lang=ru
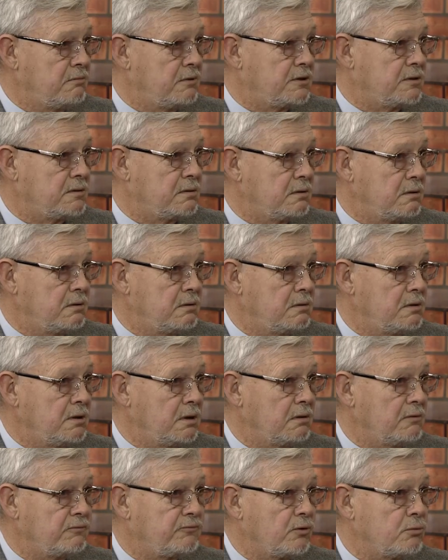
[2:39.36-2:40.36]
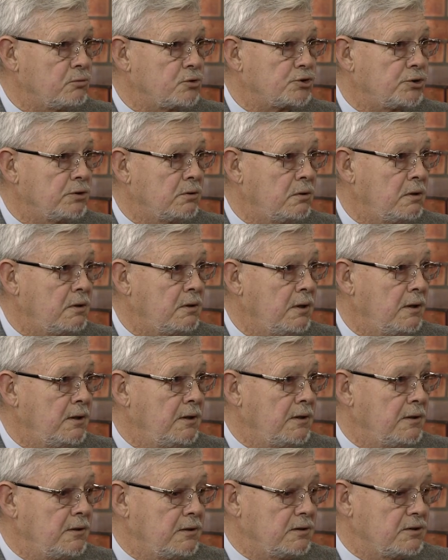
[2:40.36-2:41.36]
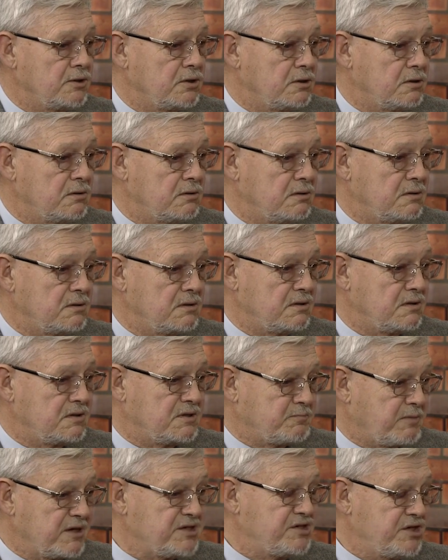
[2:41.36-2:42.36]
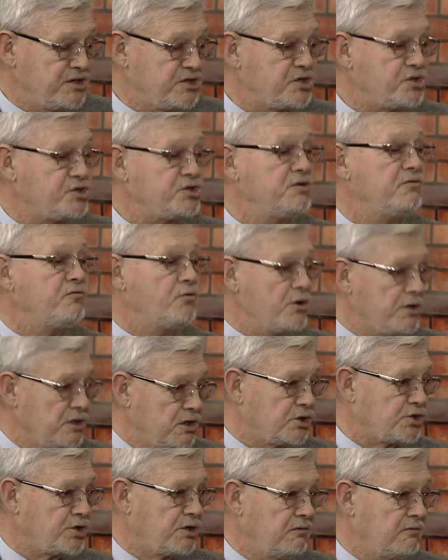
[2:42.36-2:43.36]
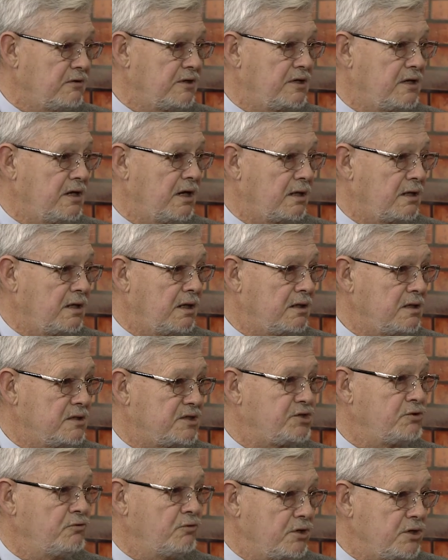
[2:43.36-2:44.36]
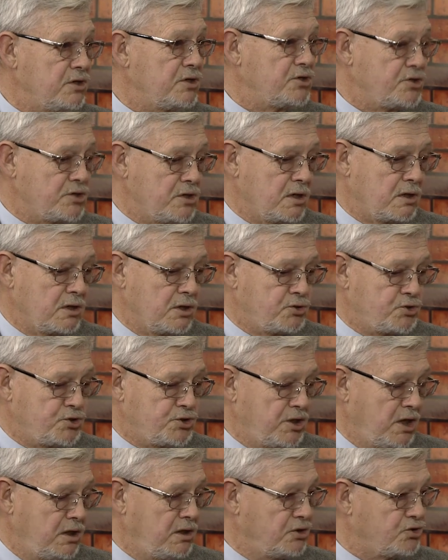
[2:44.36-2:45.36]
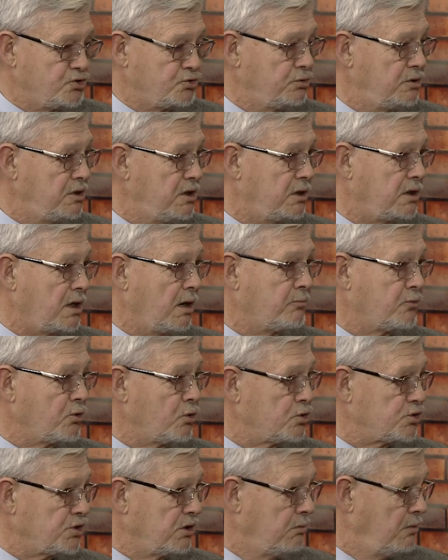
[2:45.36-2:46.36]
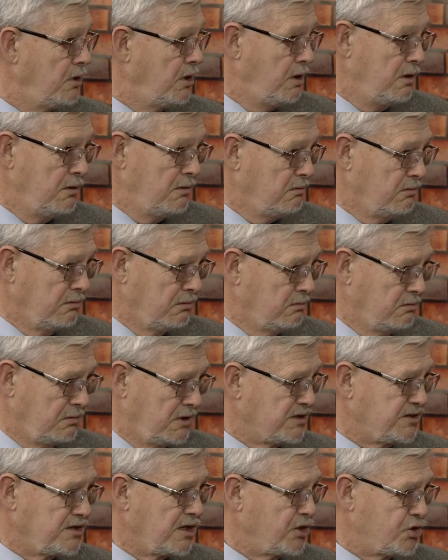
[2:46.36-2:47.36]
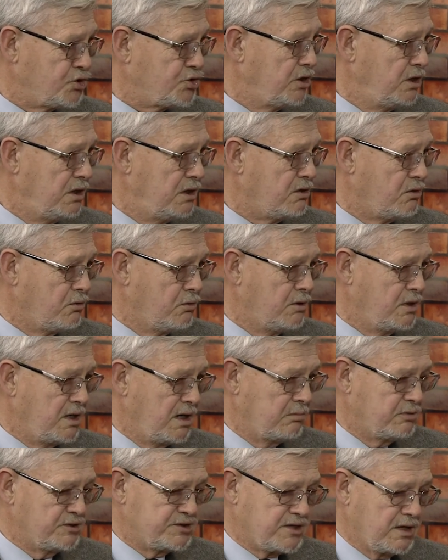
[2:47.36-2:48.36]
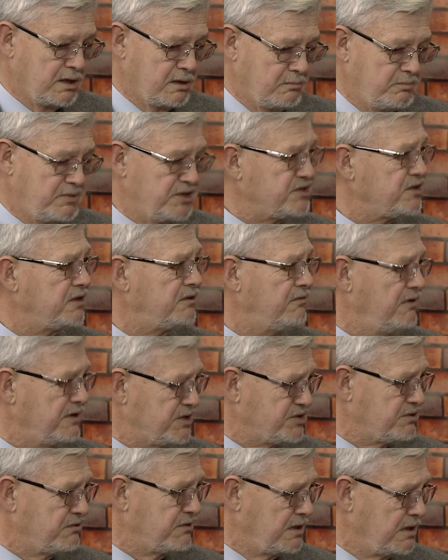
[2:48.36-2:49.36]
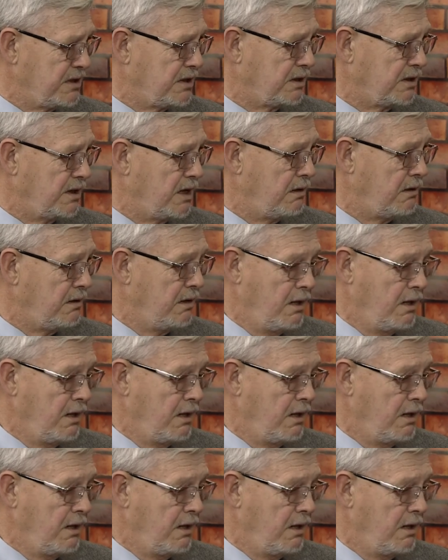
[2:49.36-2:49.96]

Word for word: ведь дело в том, что с позиции сегодняшнего дня, да, сегодняшних ощущений судить о прошлом ну, достаточно легко, я бы сказал, безответственно иногда.